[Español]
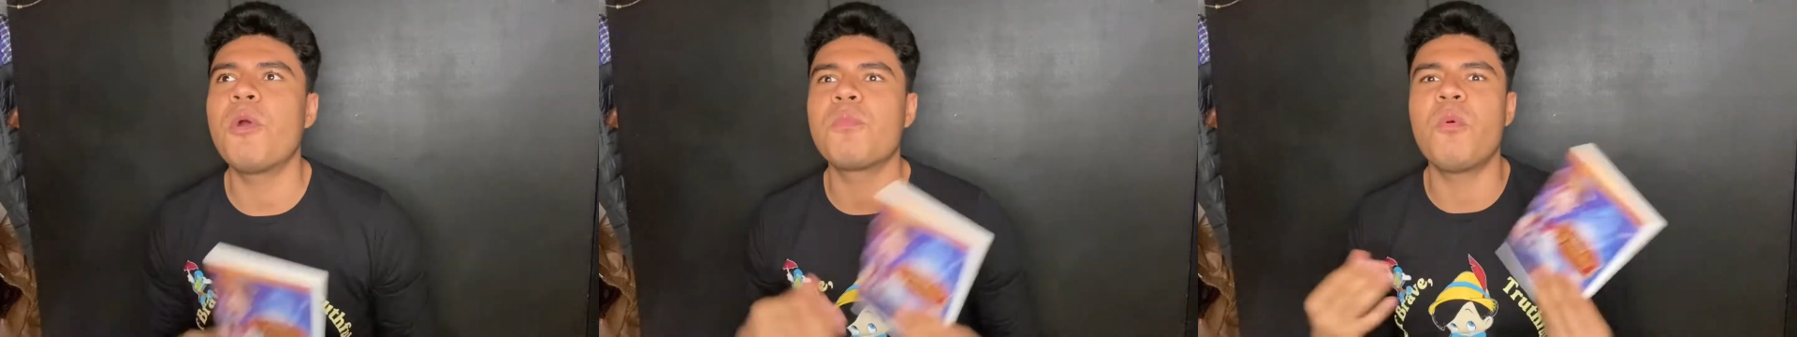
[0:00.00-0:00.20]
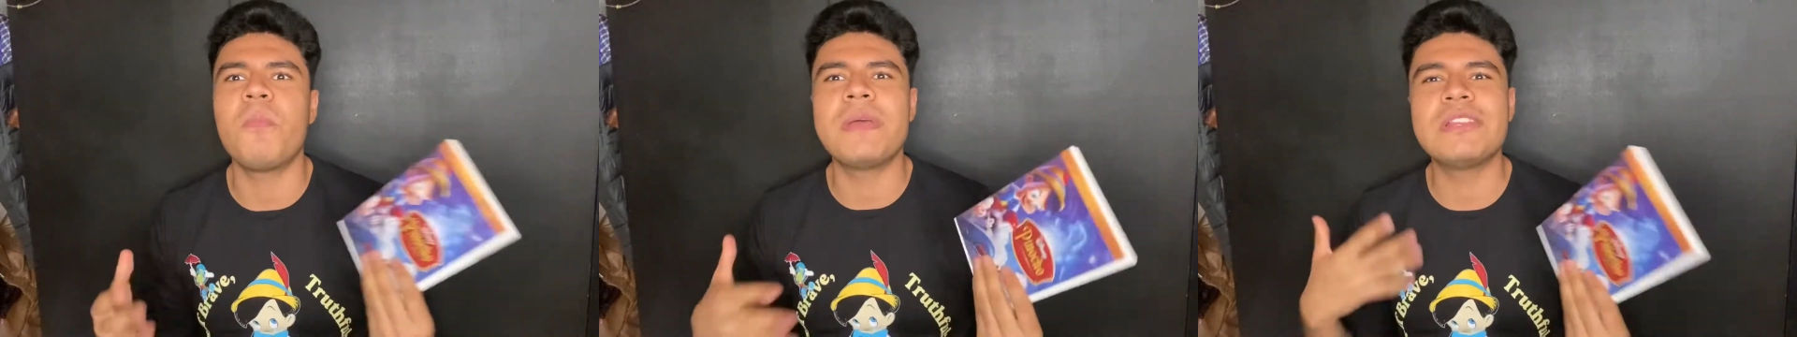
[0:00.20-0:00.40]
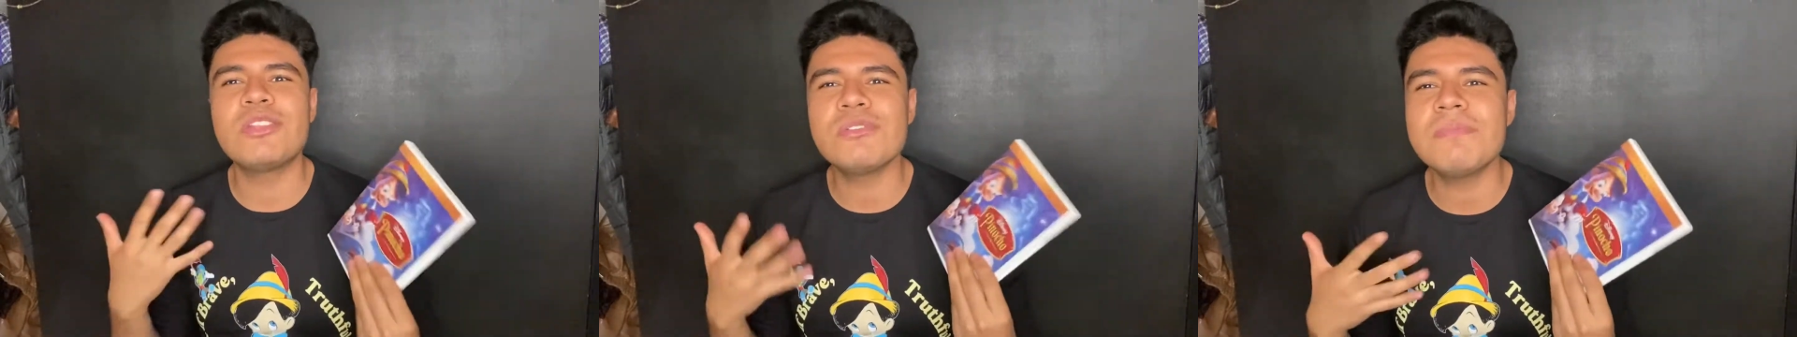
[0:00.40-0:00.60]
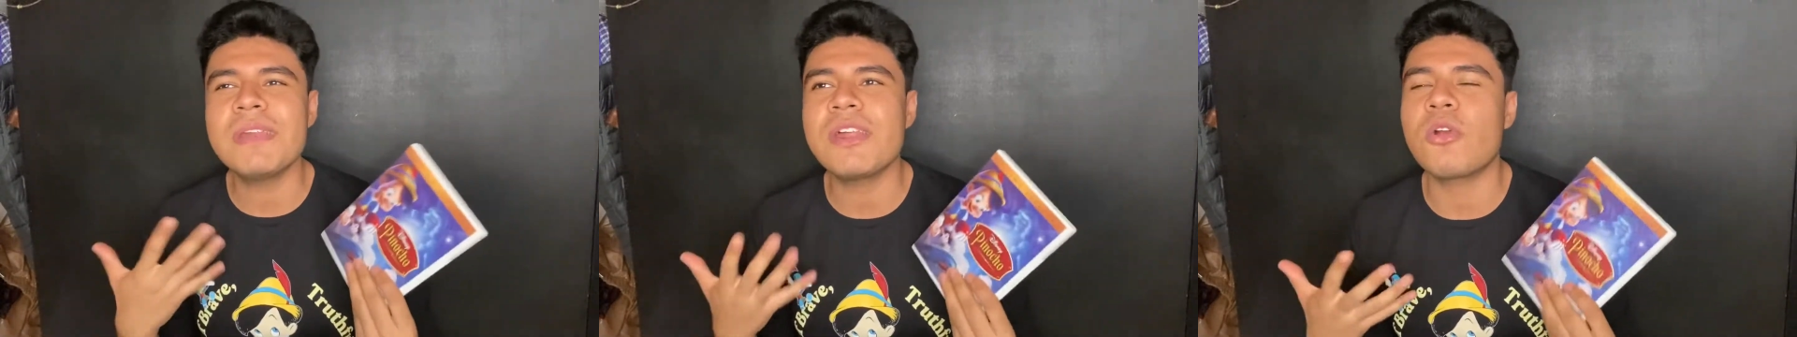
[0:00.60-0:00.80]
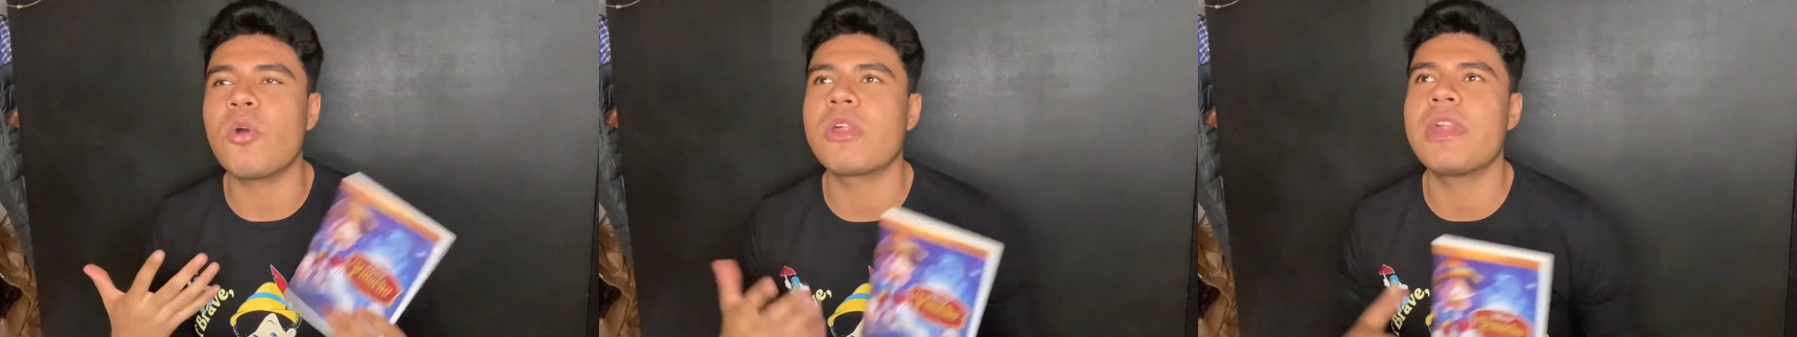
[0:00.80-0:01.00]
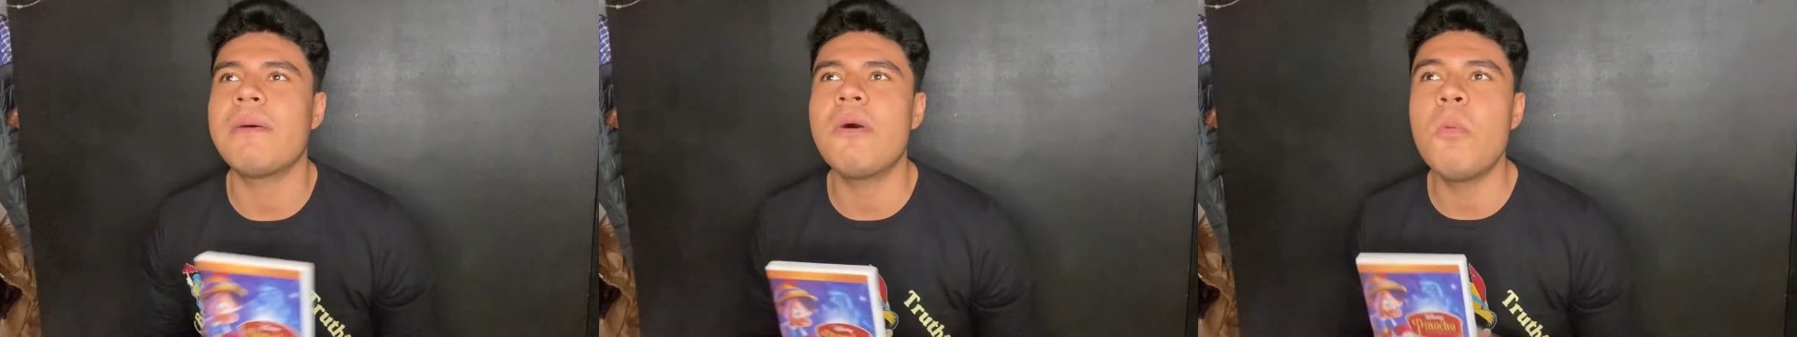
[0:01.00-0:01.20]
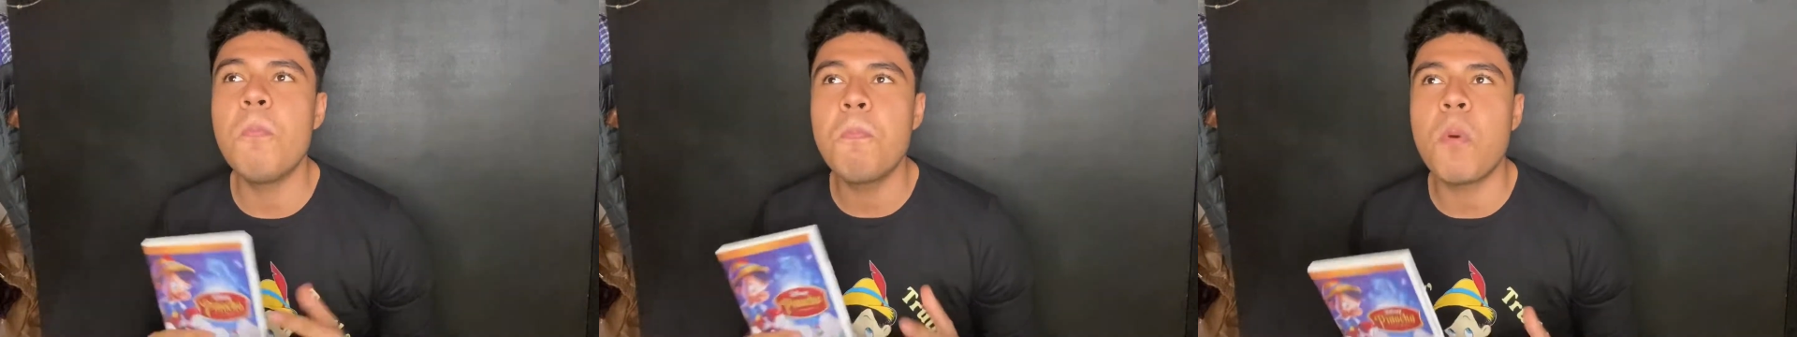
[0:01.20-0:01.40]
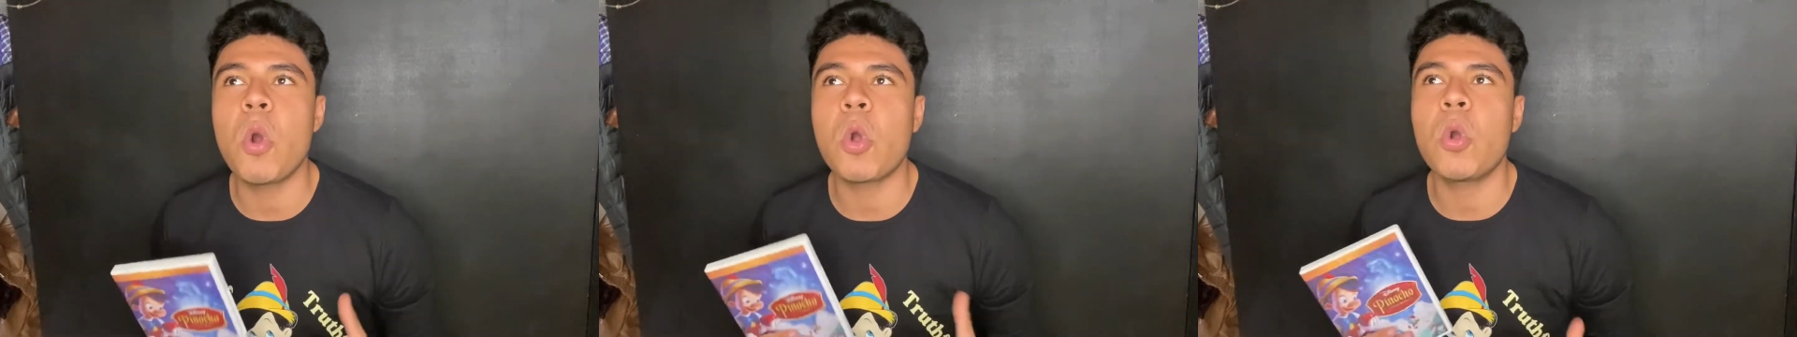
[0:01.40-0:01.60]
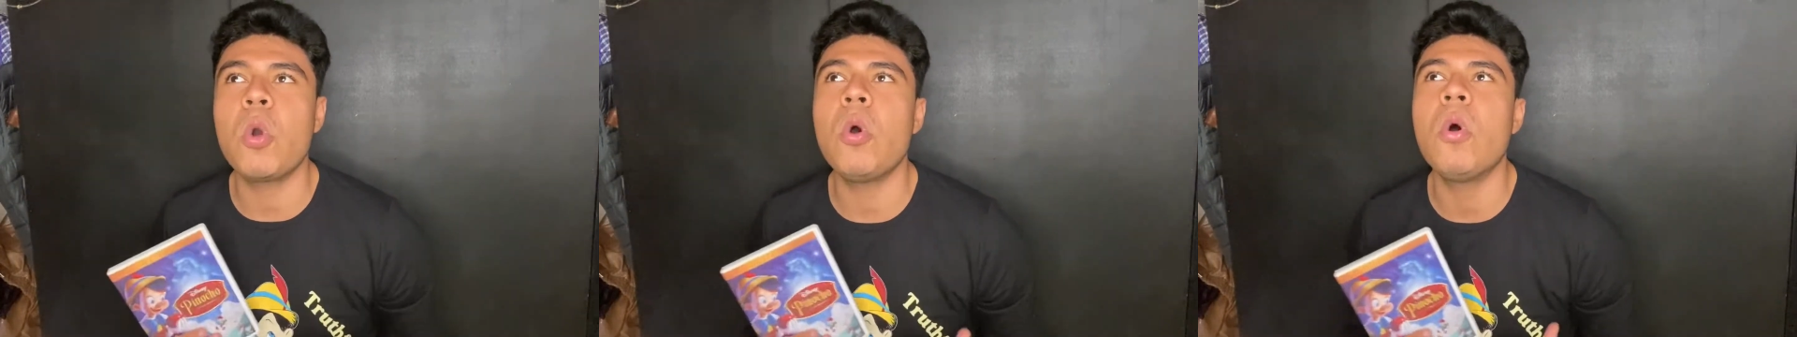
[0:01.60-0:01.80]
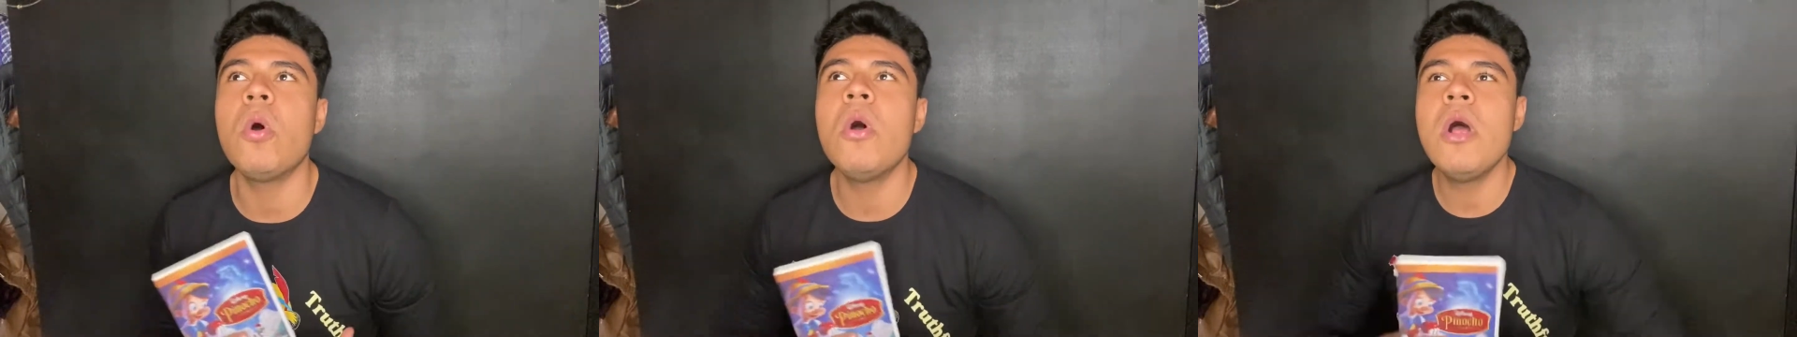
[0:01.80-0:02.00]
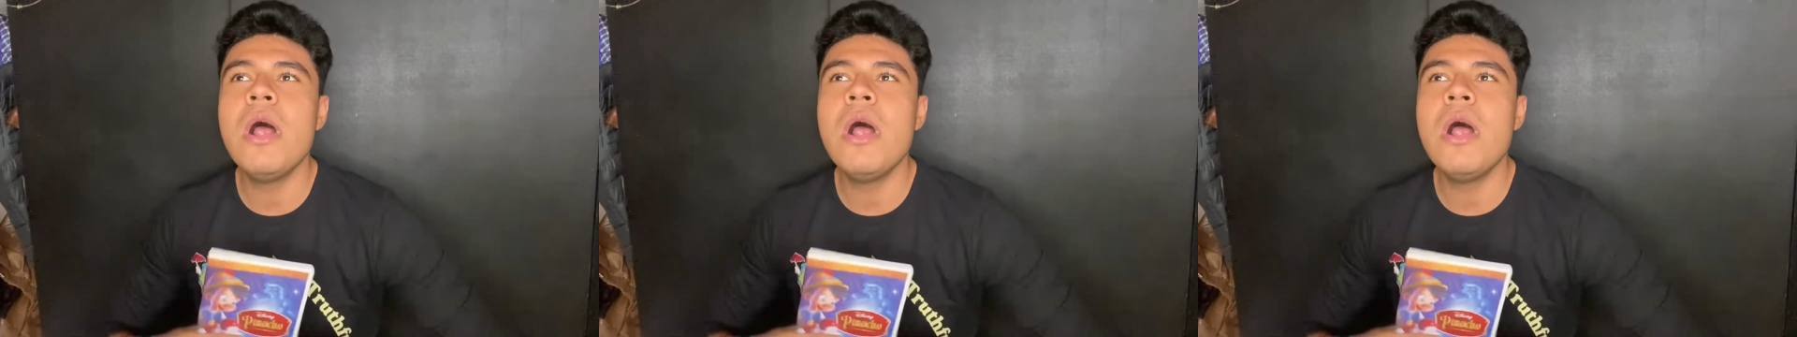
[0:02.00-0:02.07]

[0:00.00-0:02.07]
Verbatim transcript: Por momentos me recordaba un poco